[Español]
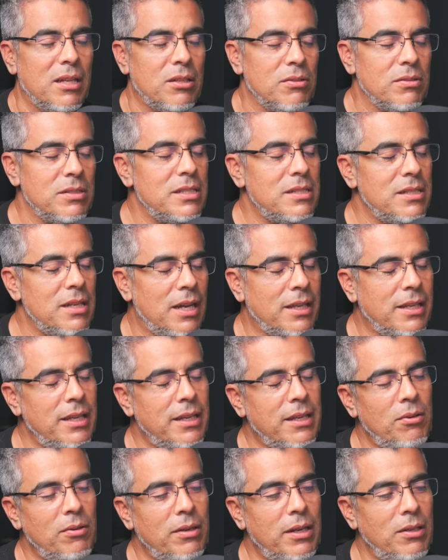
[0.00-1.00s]
Entonces,
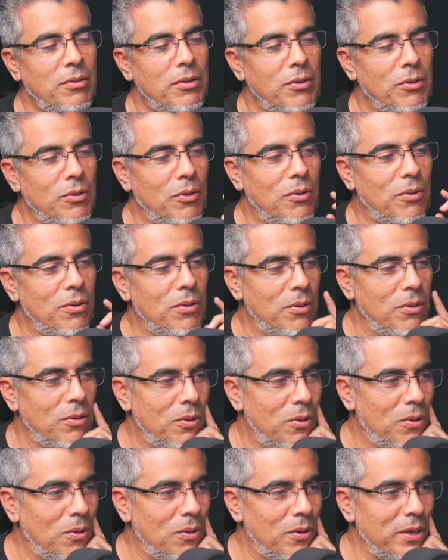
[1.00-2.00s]
aquí creo que
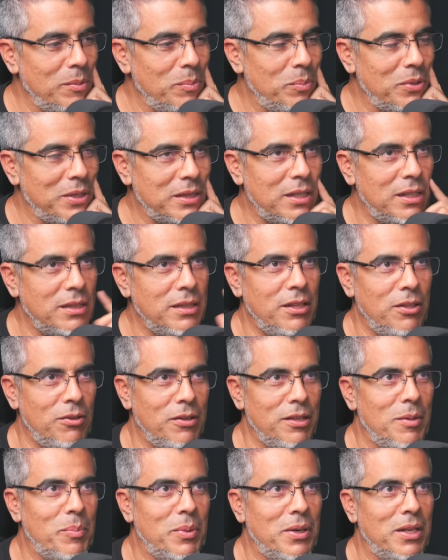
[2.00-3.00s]
lo, importante, y
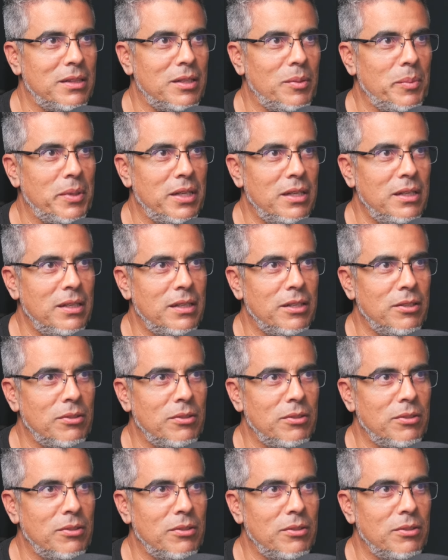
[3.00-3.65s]
digo ya para terminar,